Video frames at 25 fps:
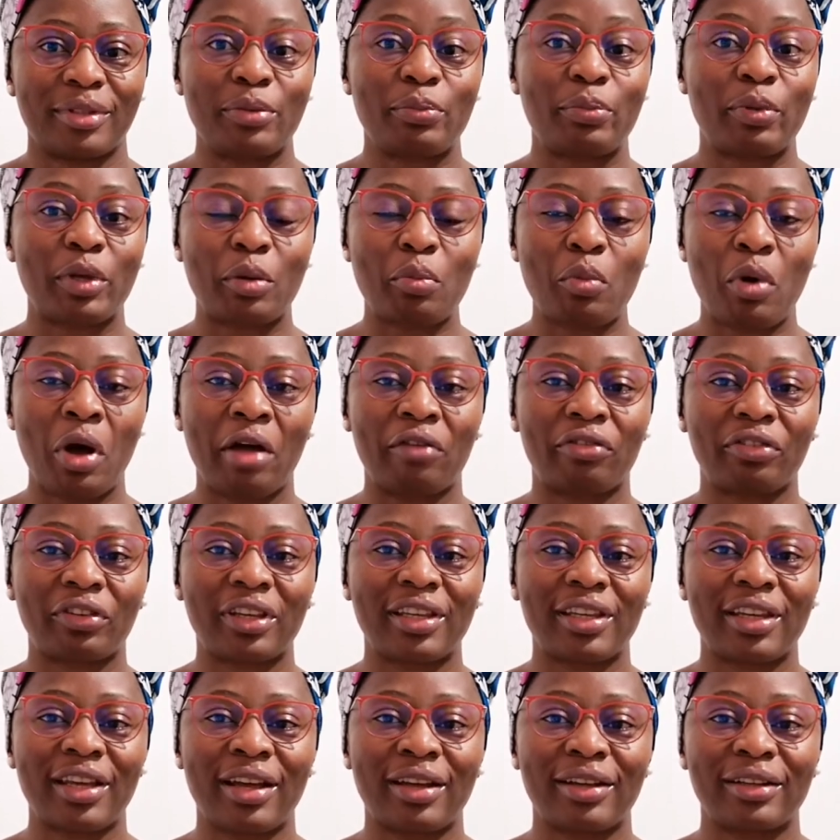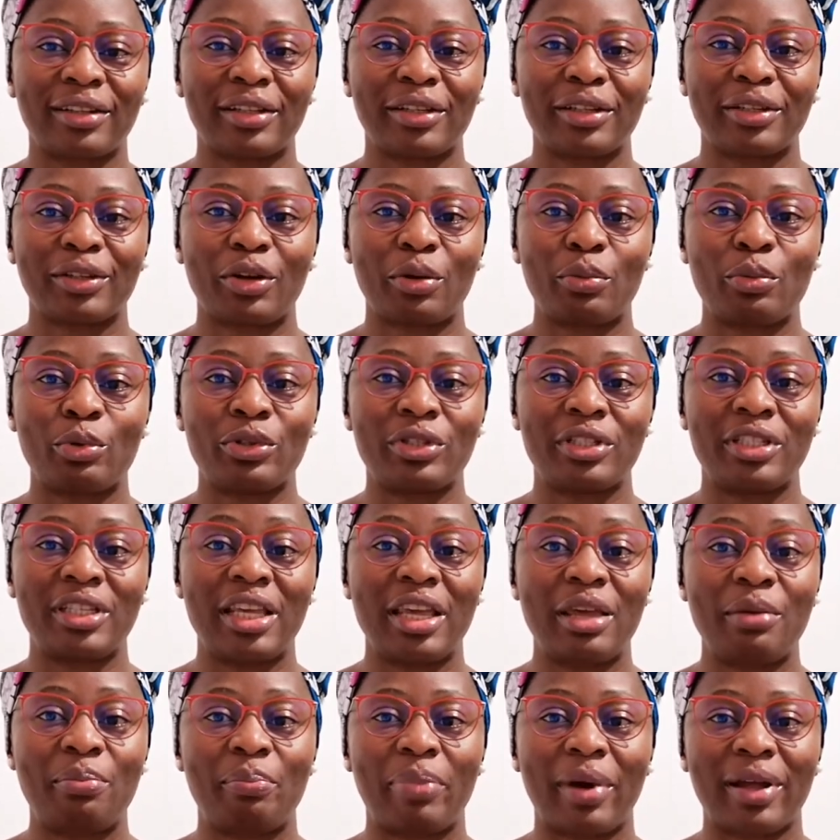typiquement africains, comme on
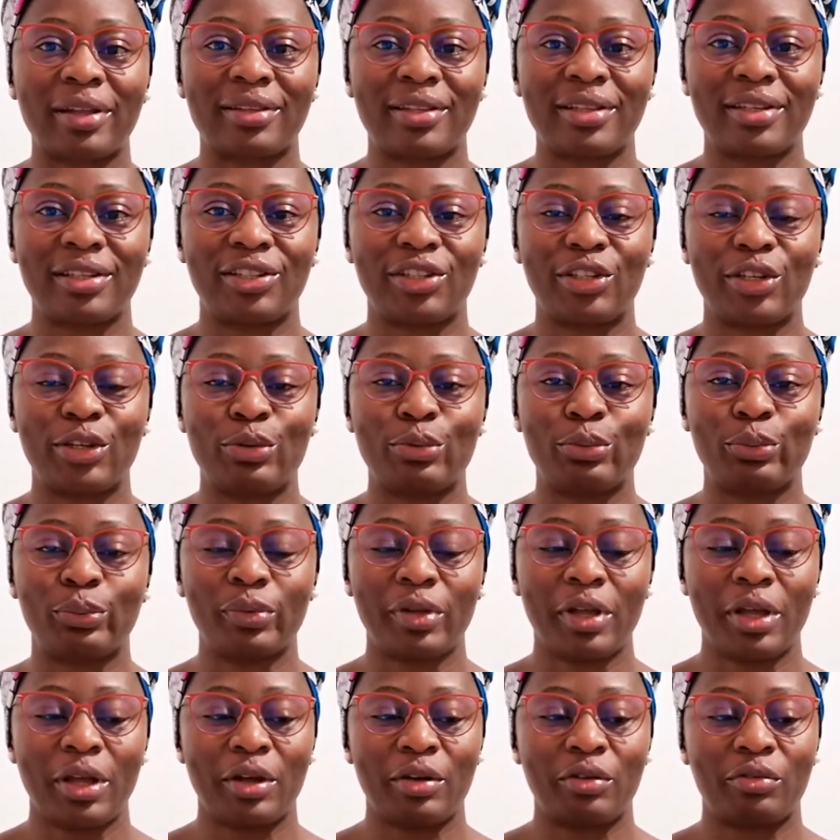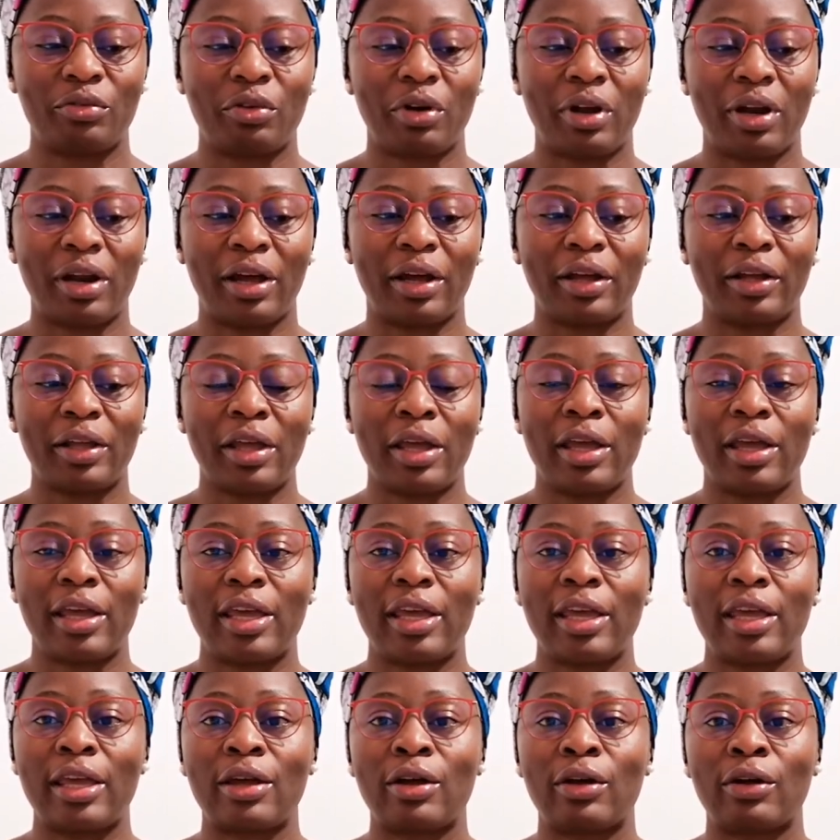dit, épatés chez nous. Voilà.
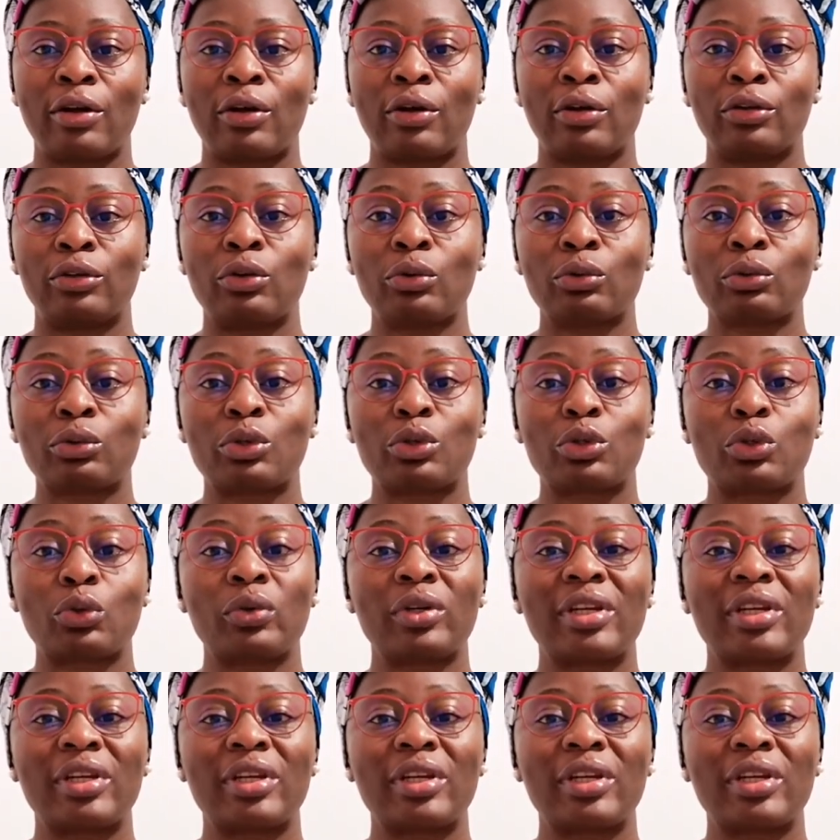Et euh, donc, ce